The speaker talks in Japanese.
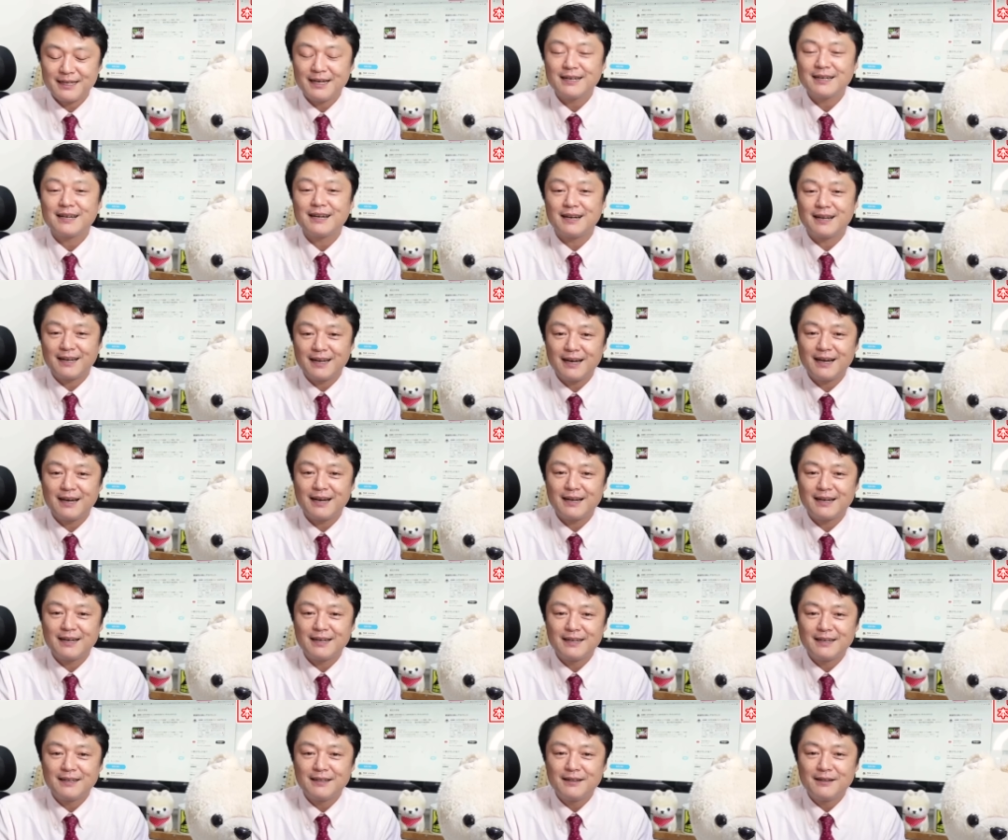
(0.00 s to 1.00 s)
だから
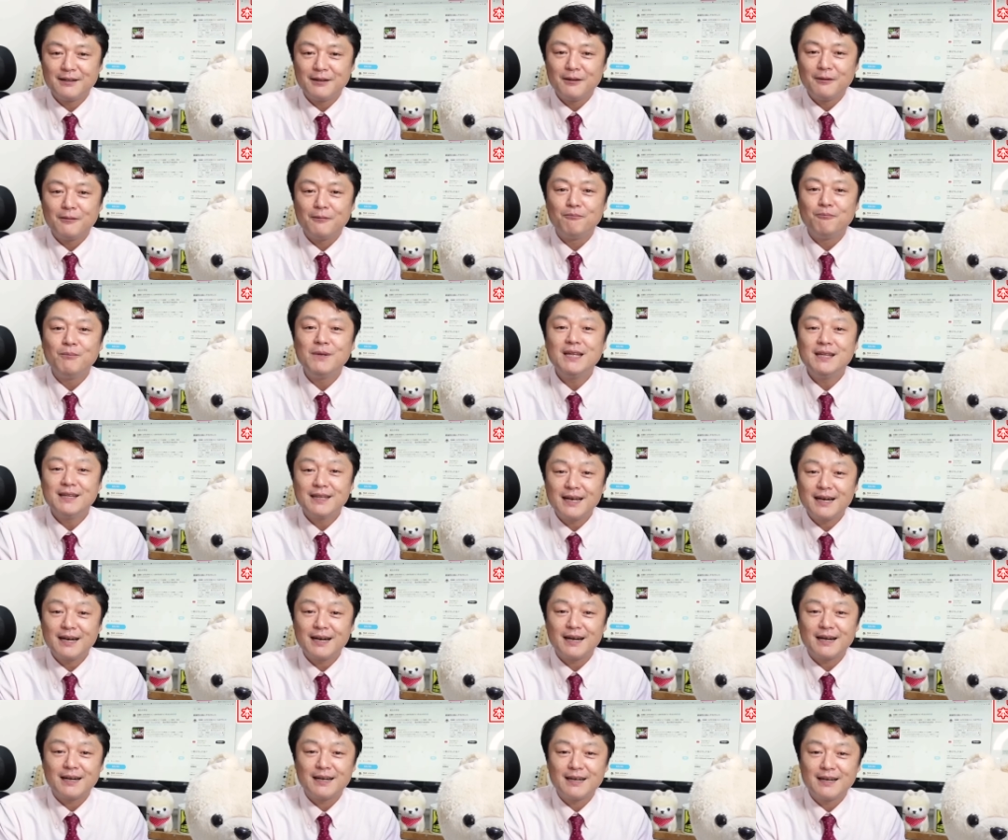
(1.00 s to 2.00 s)
みん
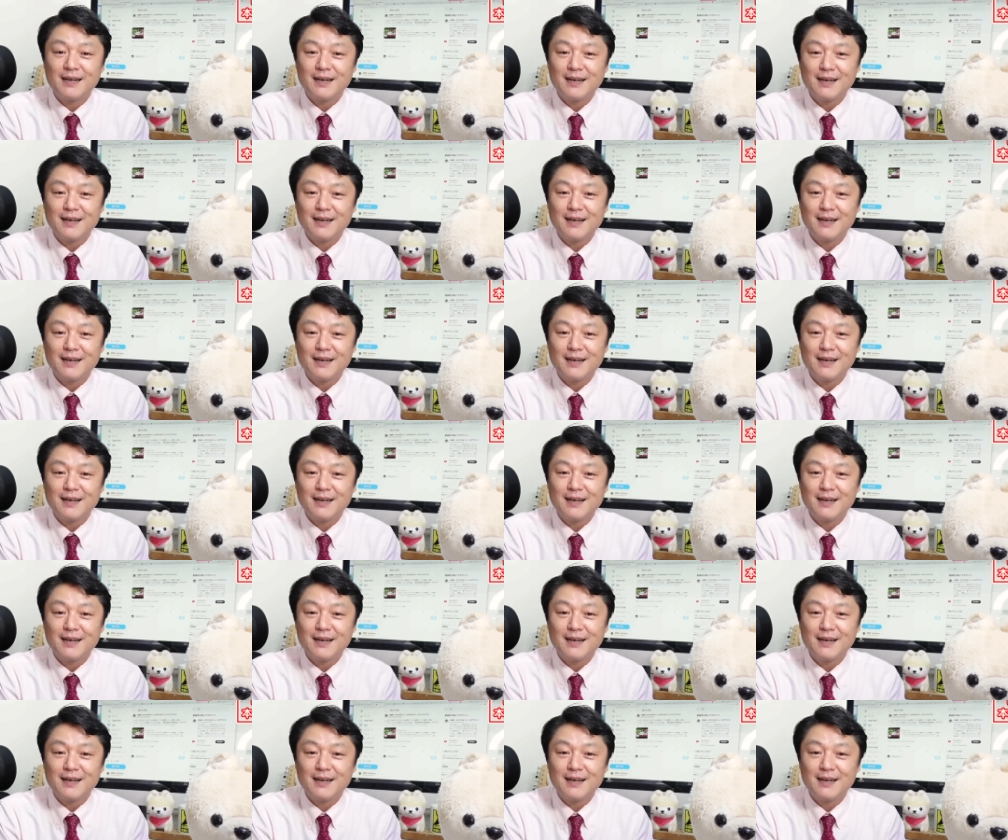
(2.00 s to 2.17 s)
な